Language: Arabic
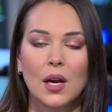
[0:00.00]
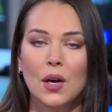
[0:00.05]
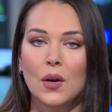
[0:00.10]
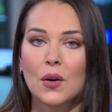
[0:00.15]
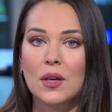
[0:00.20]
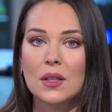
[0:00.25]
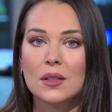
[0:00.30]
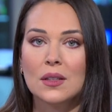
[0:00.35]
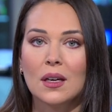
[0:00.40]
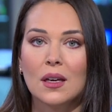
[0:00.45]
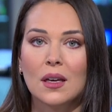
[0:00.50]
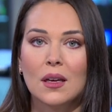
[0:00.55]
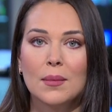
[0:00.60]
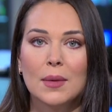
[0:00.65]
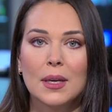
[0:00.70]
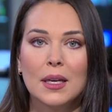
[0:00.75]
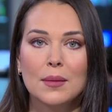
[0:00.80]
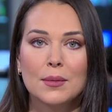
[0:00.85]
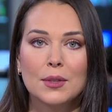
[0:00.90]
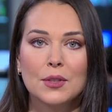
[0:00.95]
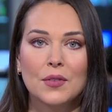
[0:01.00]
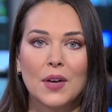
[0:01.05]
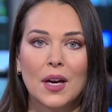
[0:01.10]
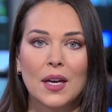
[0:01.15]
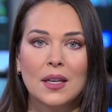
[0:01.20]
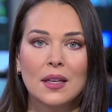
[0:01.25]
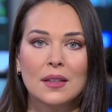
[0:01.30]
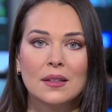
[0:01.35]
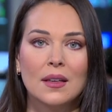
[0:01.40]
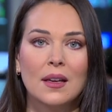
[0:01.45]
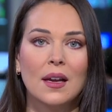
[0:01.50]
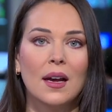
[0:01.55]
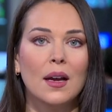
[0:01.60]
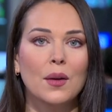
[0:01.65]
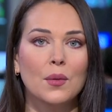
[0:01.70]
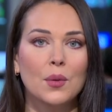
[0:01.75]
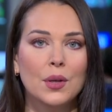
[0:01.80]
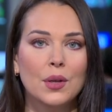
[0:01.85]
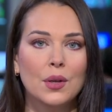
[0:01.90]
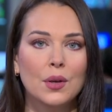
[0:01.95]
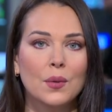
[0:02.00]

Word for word: وطاقما لمدفعية الهاون